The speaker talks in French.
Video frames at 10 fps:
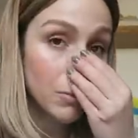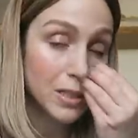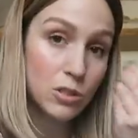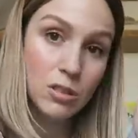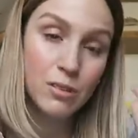
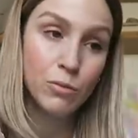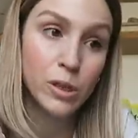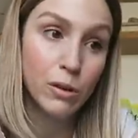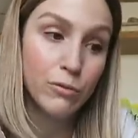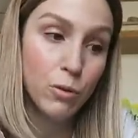mettre ça des fois
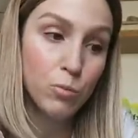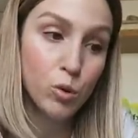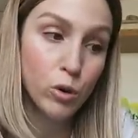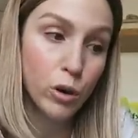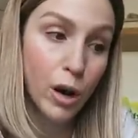dans le fond
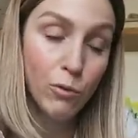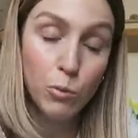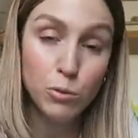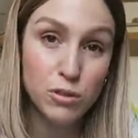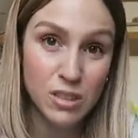pour euh,
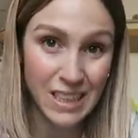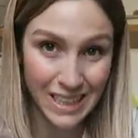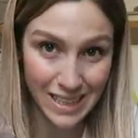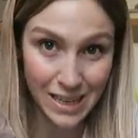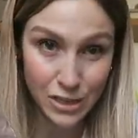avoir plus de
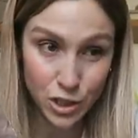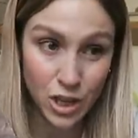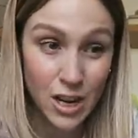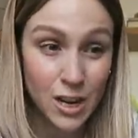drainage.